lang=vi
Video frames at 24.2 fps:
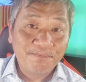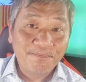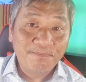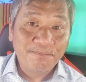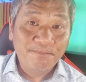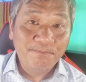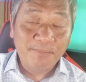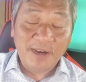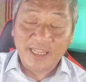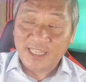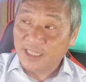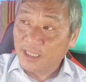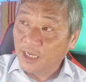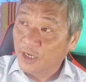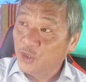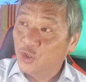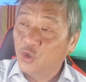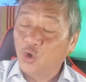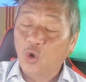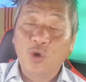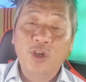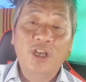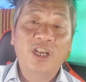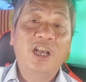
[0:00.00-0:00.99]
Bà từ
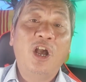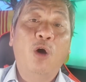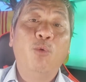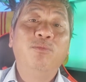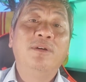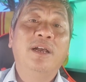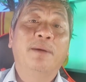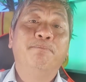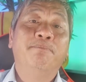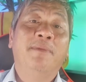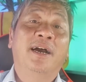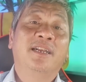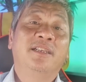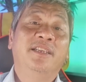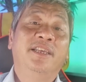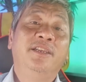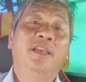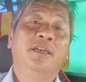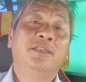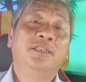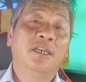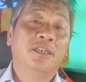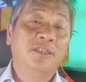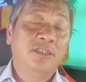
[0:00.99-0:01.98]
chối không gặp mặt
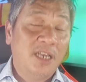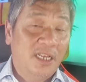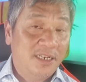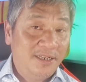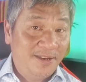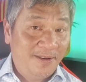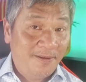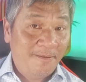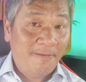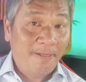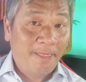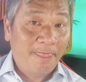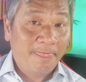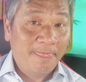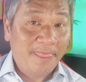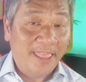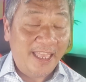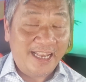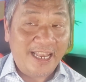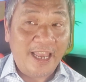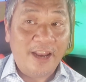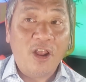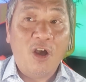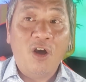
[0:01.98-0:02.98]
Linda Johnson. Thì
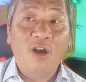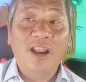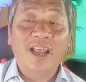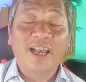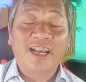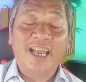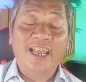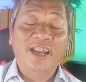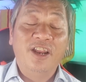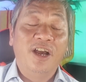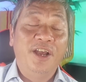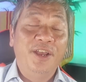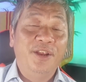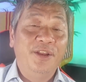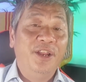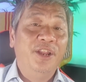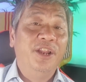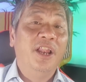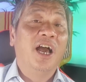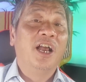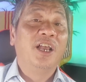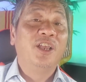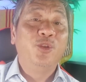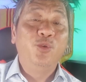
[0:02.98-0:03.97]
cái đó là cái đời
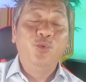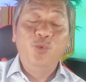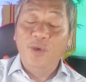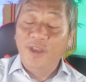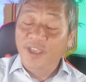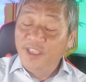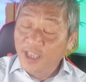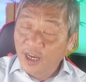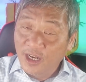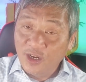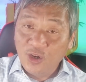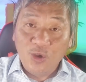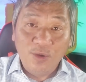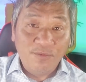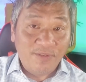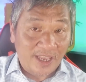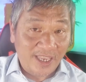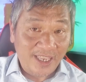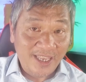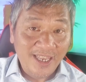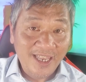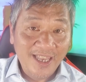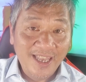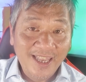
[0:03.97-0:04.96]
lần duy nhất quý
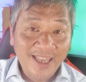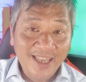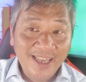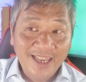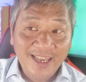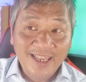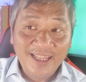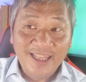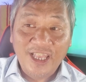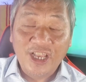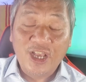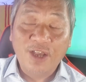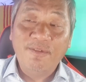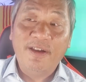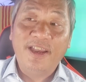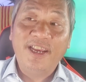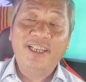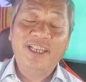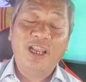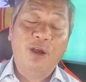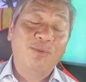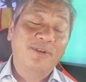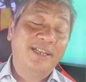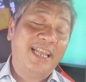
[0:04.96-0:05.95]
vị. Thì quý vị
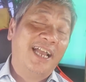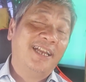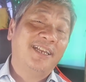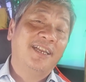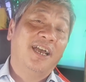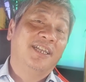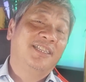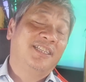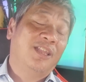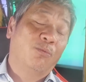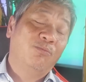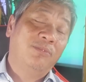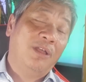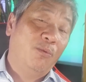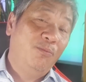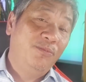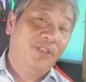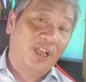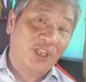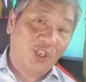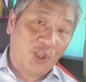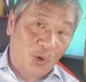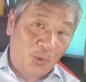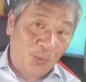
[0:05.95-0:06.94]
trong các đời tổng thống
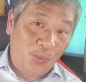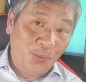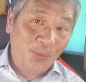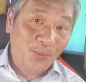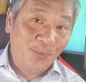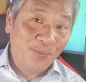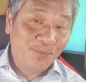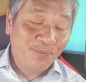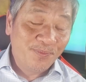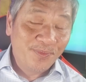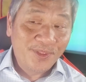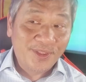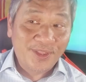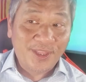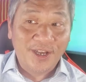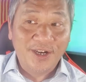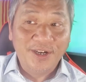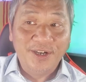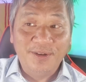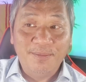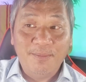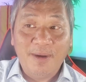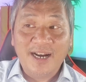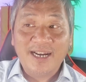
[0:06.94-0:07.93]
dân chủ,
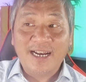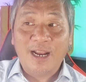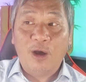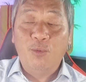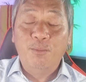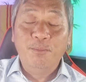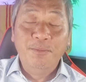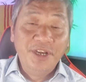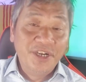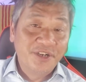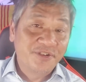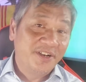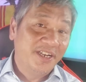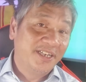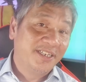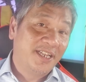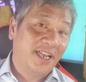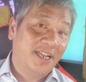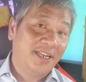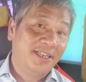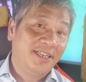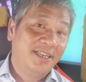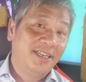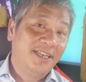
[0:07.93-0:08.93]
từ bắt đầu Bill
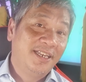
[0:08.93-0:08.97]
Clinton,